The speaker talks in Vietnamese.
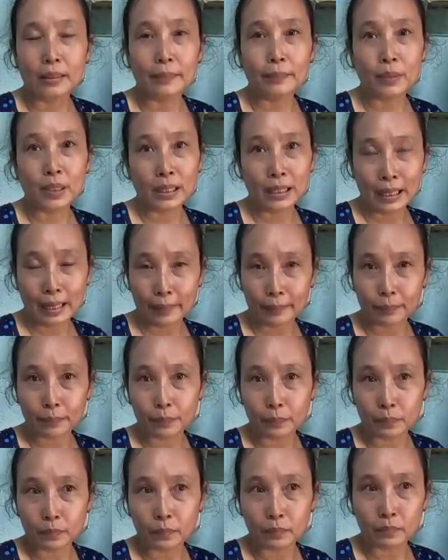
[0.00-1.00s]
em có làm
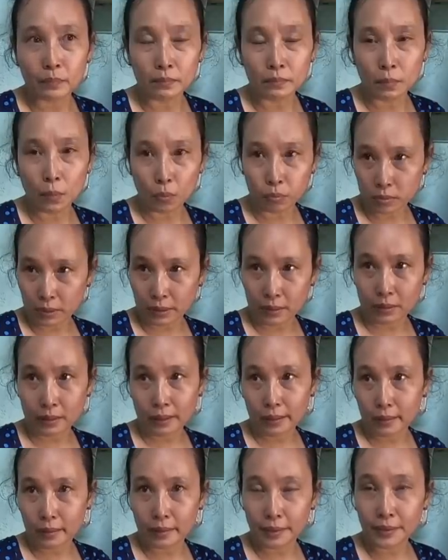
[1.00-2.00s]
một việc
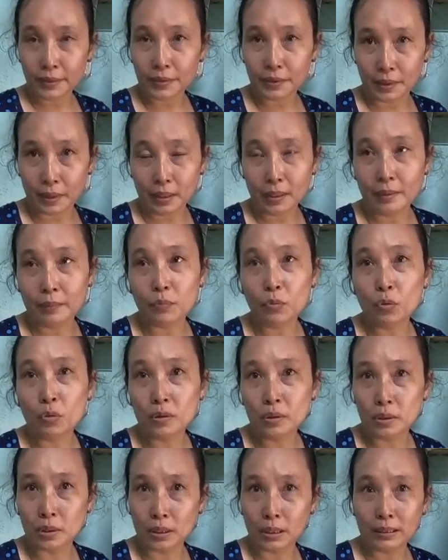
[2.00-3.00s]
rất là ý nghĩa là mua
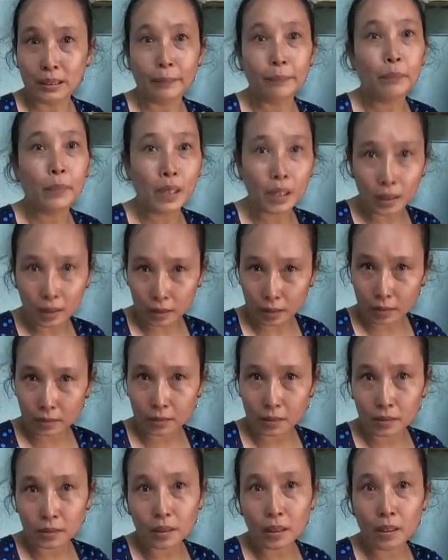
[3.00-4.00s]
được cái tấm bức
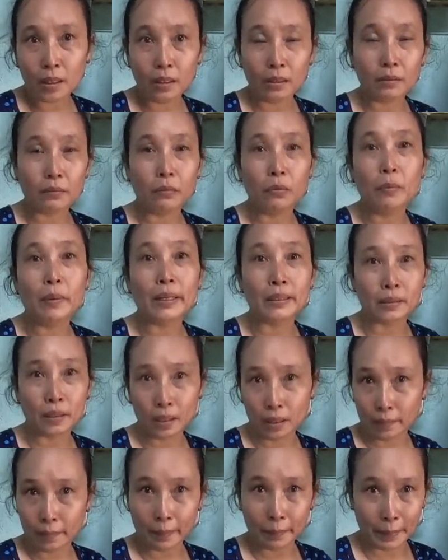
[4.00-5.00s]
để thờ của bàn
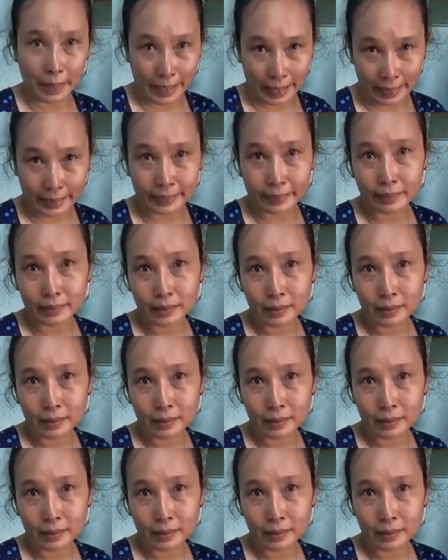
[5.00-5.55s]
thờ ba mẹ.